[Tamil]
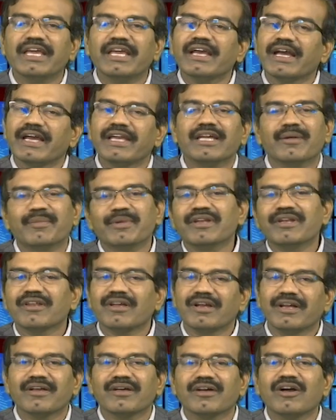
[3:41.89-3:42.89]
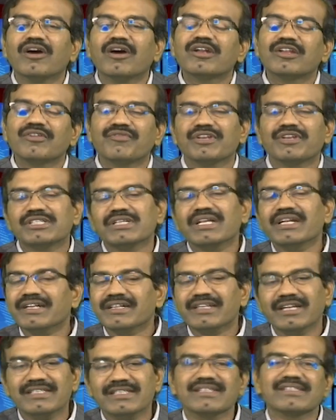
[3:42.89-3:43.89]
ஏஐ அப்படின்றாங்க ஆர்டிஃபிஷியல்
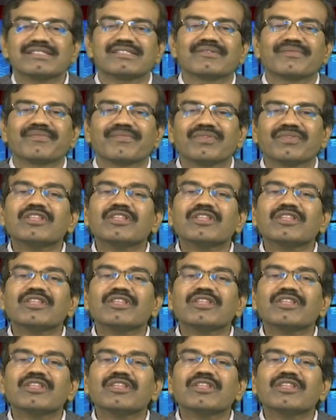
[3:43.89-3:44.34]
இன்டெலிஜென்ஸ்